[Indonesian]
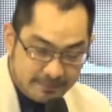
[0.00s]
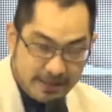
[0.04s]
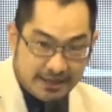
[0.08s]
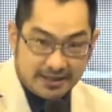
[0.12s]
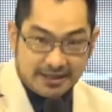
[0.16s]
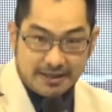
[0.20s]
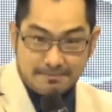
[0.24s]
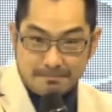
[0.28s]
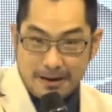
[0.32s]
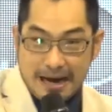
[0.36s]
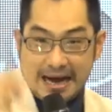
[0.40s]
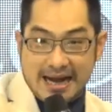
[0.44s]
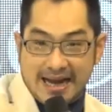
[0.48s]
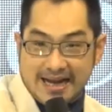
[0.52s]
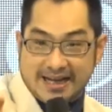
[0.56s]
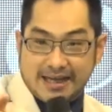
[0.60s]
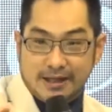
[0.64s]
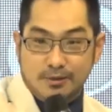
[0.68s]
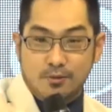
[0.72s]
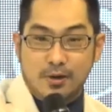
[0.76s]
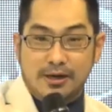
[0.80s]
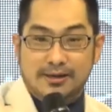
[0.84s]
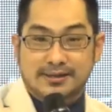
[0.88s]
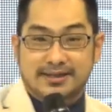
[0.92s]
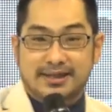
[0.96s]
meja balikin
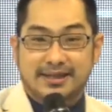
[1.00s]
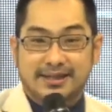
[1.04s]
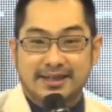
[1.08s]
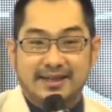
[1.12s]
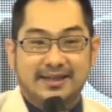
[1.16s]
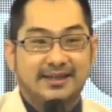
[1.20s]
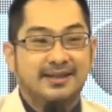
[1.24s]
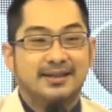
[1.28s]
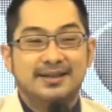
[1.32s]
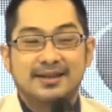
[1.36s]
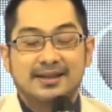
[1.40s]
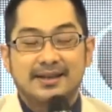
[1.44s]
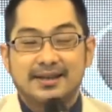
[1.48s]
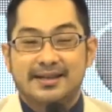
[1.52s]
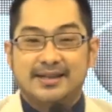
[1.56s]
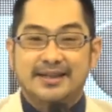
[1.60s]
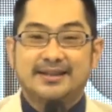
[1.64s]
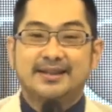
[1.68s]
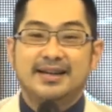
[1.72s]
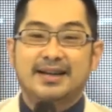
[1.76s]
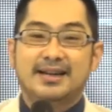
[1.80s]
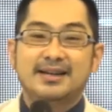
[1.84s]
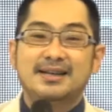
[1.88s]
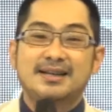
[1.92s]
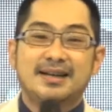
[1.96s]
uang saya
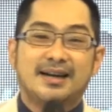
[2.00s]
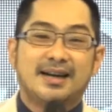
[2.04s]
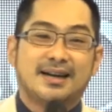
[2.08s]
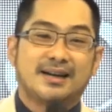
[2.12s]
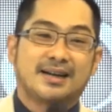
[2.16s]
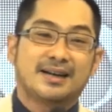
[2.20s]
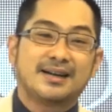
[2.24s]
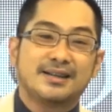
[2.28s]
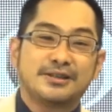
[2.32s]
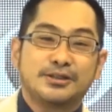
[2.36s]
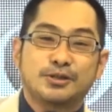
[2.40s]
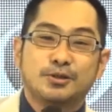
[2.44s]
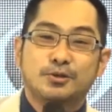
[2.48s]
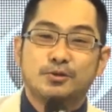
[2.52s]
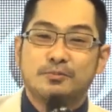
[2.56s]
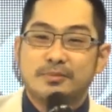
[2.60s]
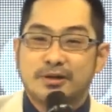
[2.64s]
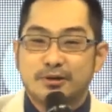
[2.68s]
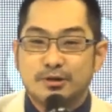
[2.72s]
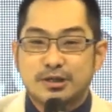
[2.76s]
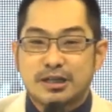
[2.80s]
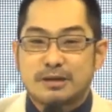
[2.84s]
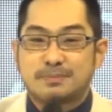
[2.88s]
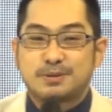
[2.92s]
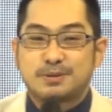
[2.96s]
kita enggak karena disuruh mengucap